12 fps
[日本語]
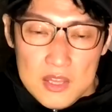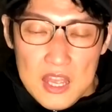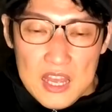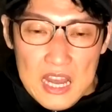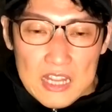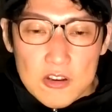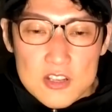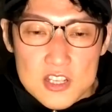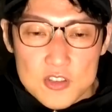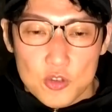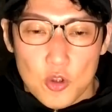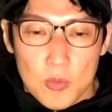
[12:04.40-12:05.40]
で、アドレス
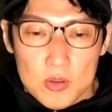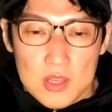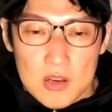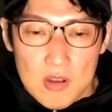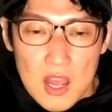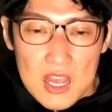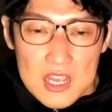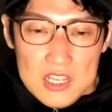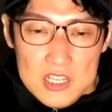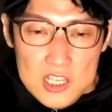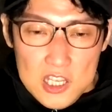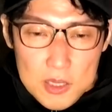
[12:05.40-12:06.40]
でちょっと思ったのが、
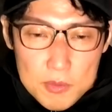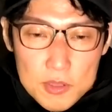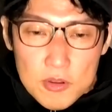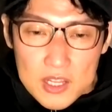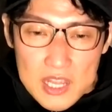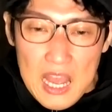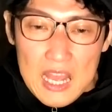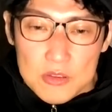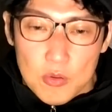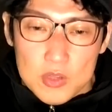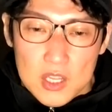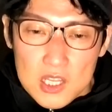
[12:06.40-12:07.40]
EV のがね、圧
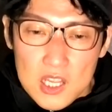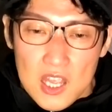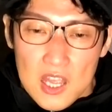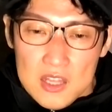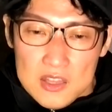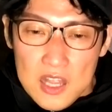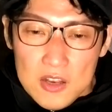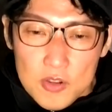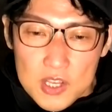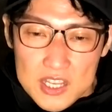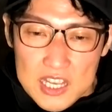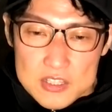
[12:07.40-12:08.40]
倒的に燃料
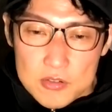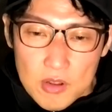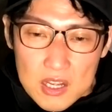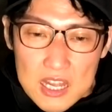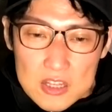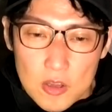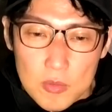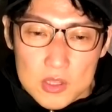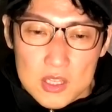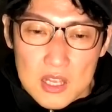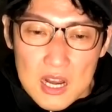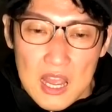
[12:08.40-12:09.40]
費が安いのかなと思っ
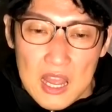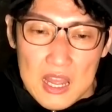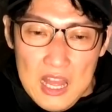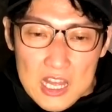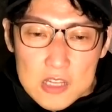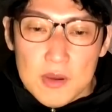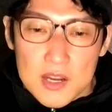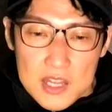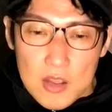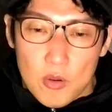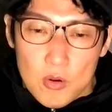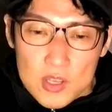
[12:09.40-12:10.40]
てたら、あくまで
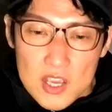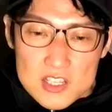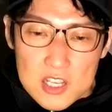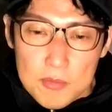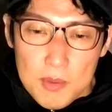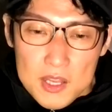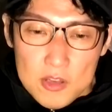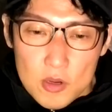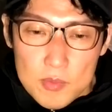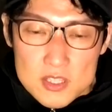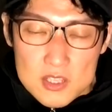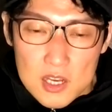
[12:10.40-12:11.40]
ね、この計算の場合によ
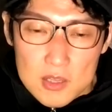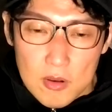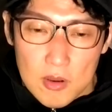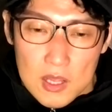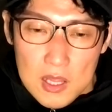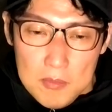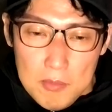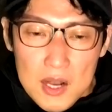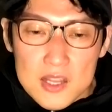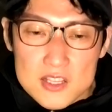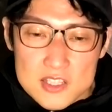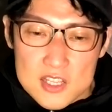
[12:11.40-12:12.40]
りますけれども、ま
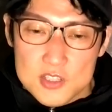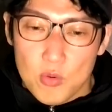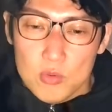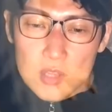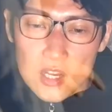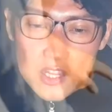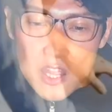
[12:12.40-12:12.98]
だですね、そんなに